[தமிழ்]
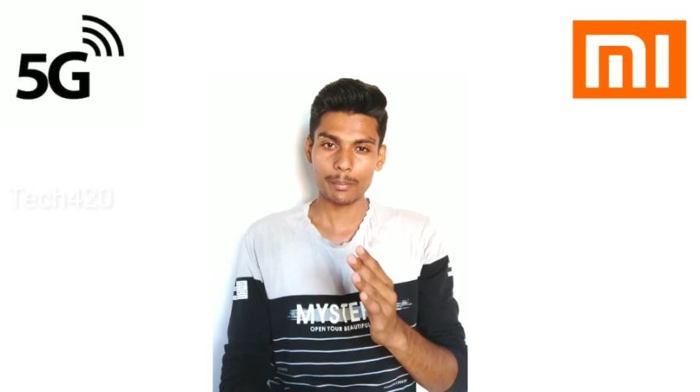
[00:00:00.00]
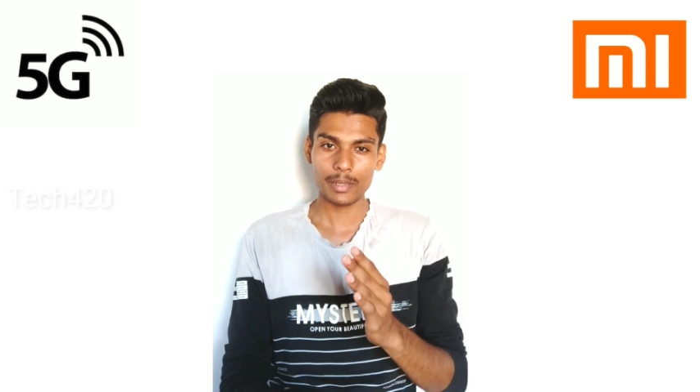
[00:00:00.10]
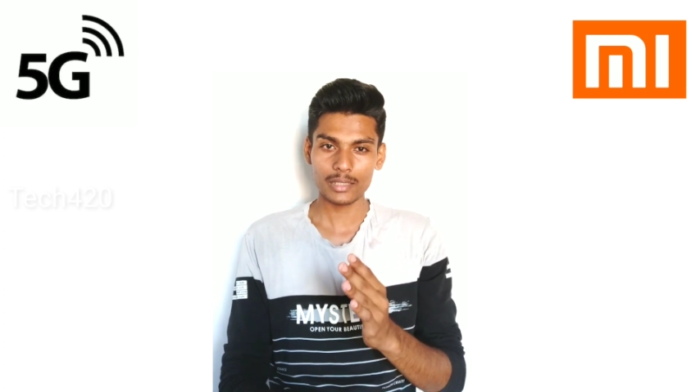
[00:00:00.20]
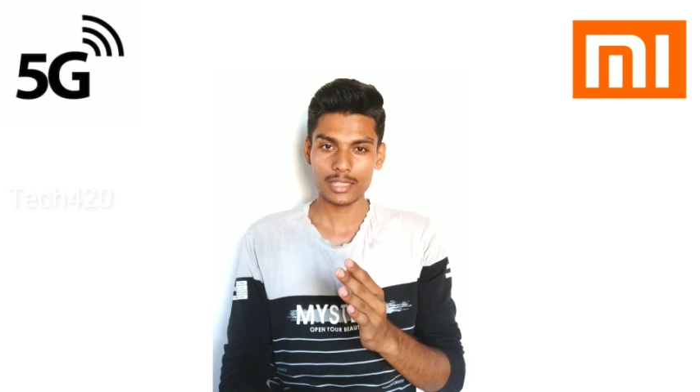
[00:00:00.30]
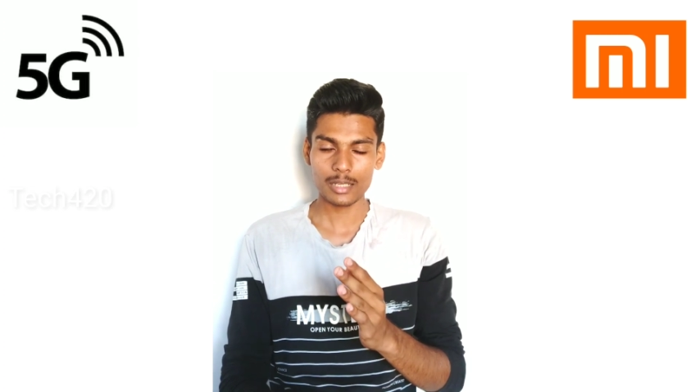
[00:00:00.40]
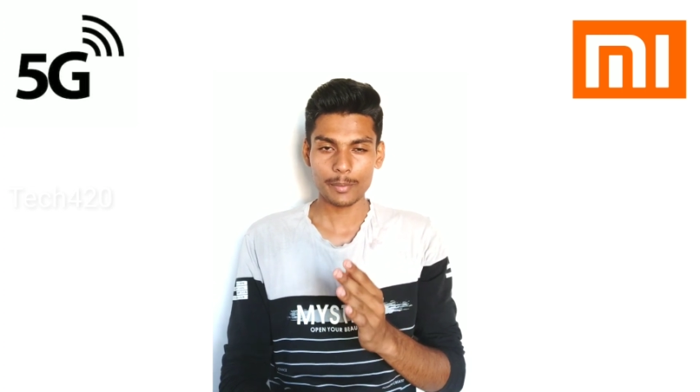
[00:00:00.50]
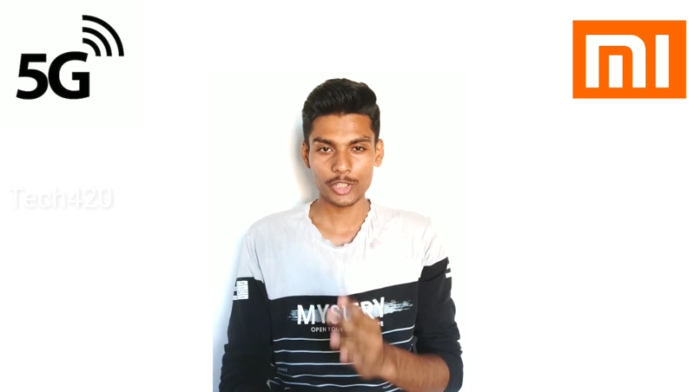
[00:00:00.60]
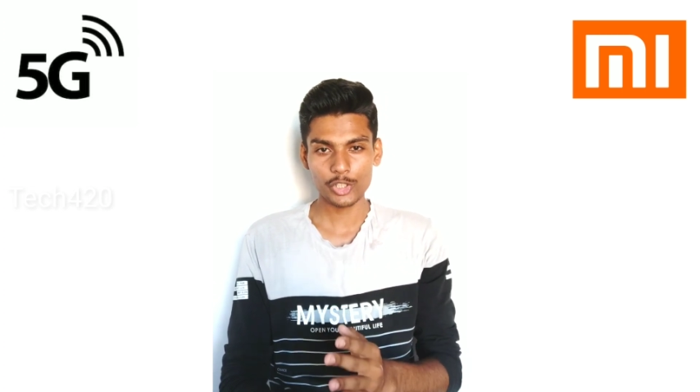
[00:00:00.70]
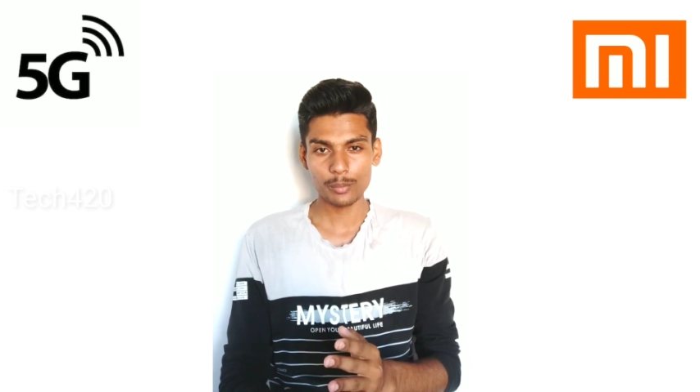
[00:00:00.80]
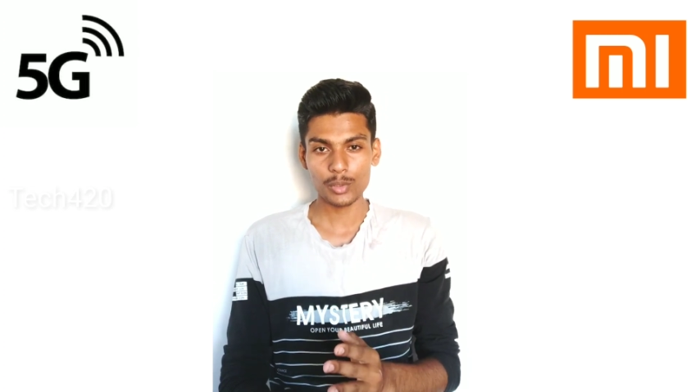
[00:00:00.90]
பார்த்ததுக்கப்புறம்
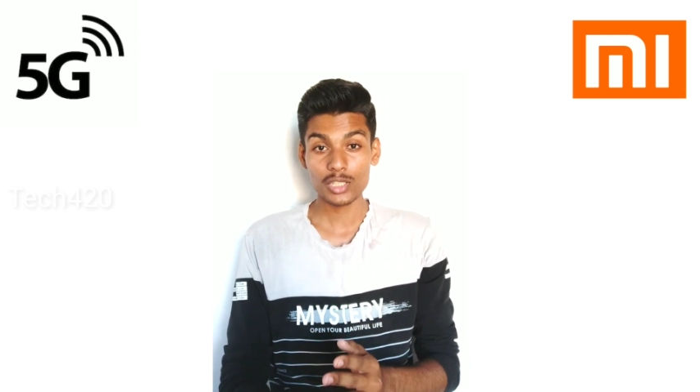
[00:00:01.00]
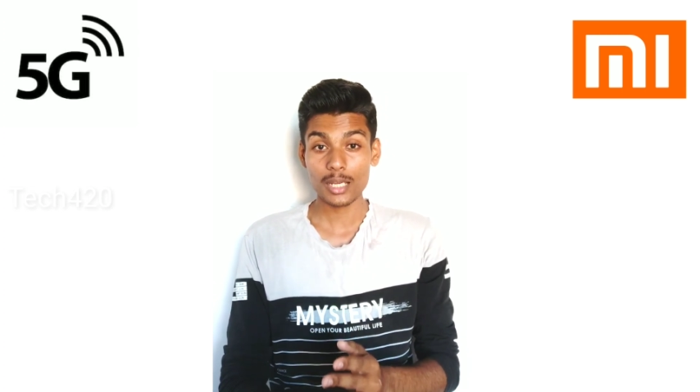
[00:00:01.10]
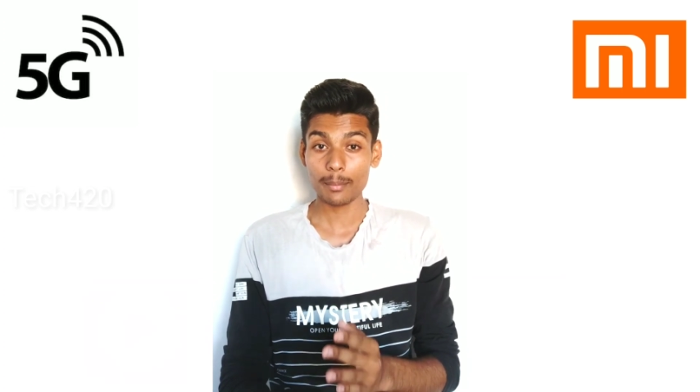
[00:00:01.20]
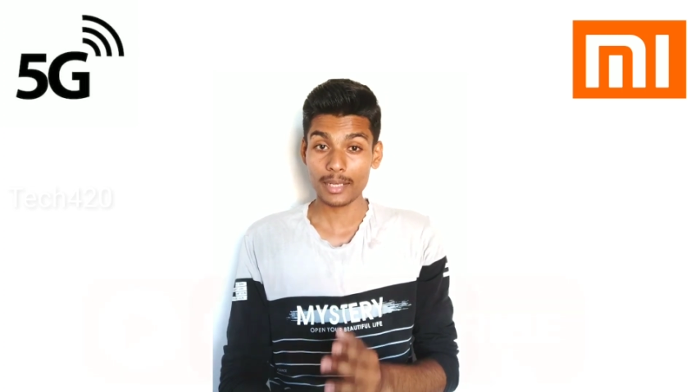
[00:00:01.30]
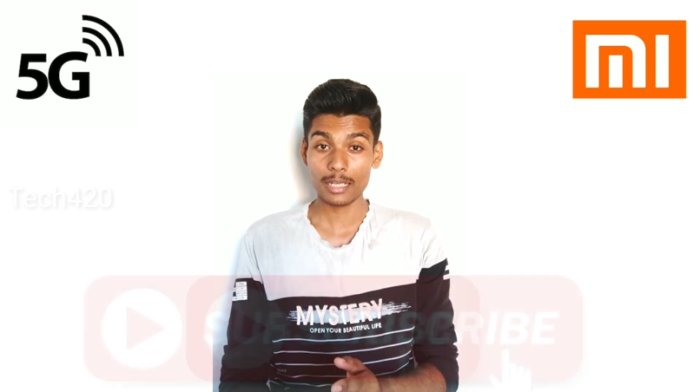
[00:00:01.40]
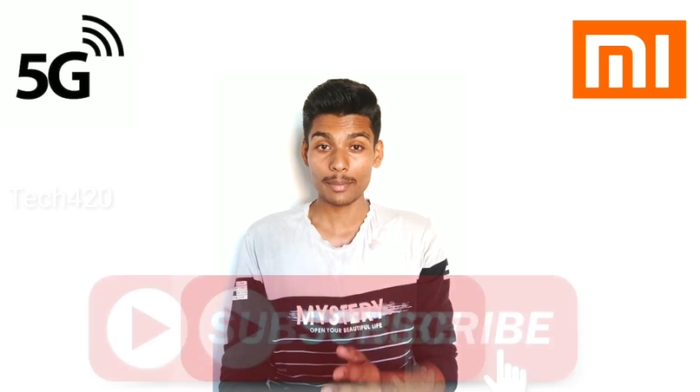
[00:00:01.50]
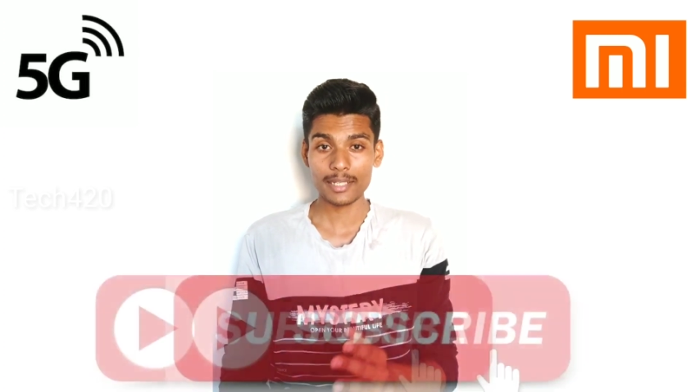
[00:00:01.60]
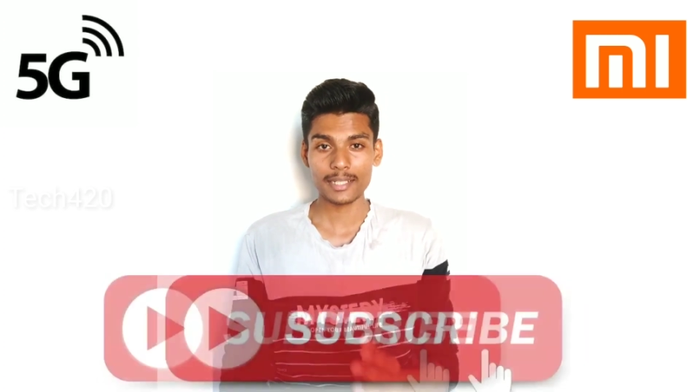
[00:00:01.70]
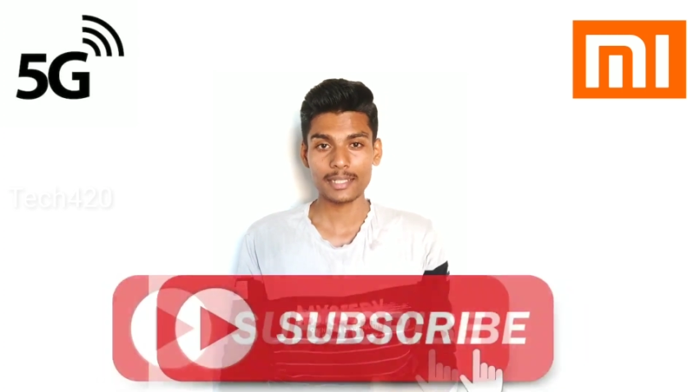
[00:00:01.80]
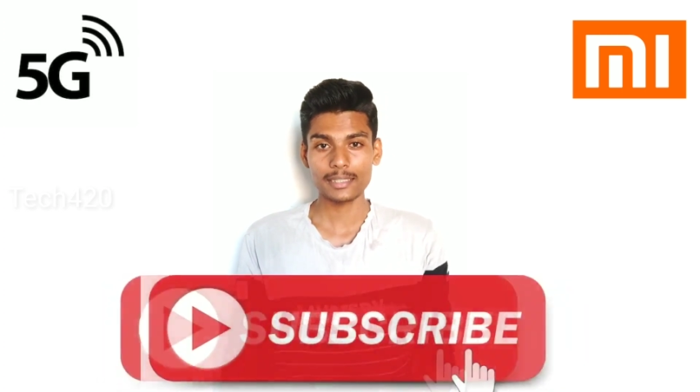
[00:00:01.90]
இந்த வீடியோ பிடிச்சா மறக்காம
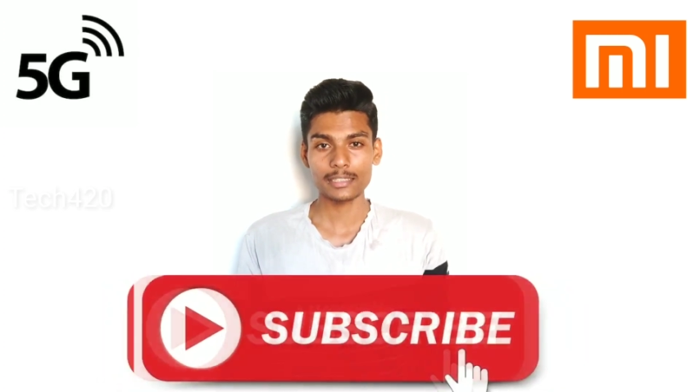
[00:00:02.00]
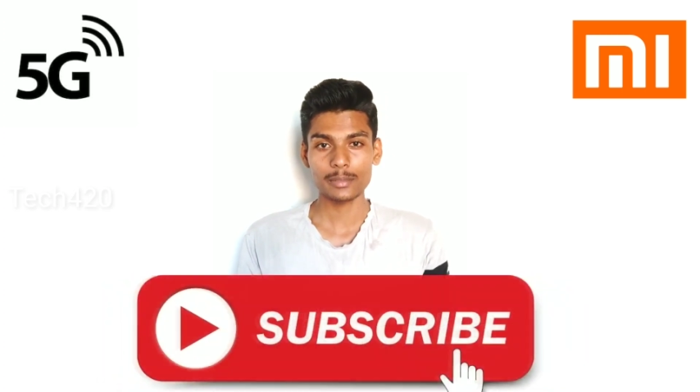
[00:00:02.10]
கீழே கிளிக்ல